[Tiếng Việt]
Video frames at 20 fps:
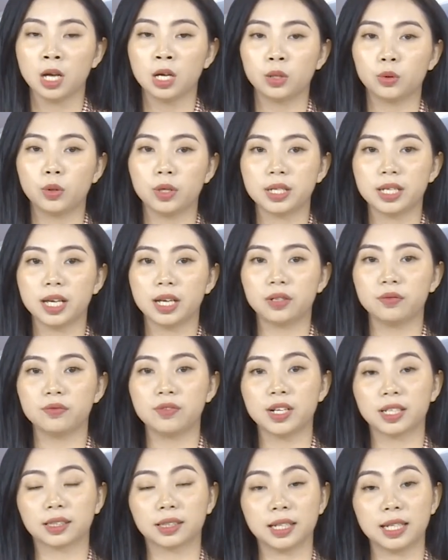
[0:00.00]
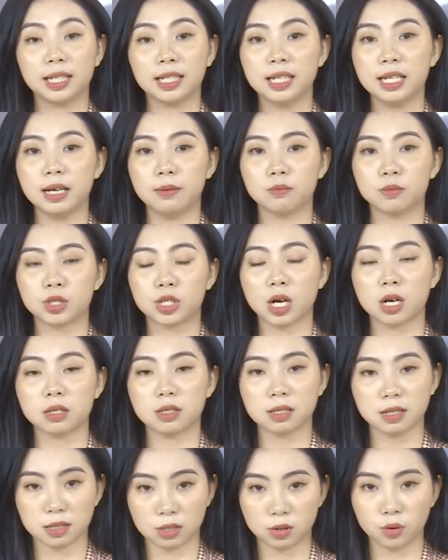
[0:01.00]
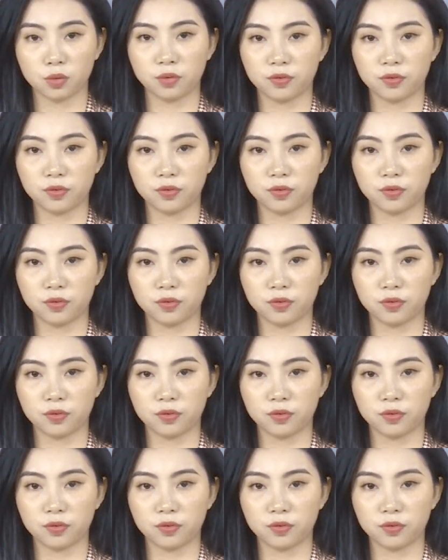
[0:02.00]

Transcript: Tuy nhiên, việc thí điểm cho sử dụng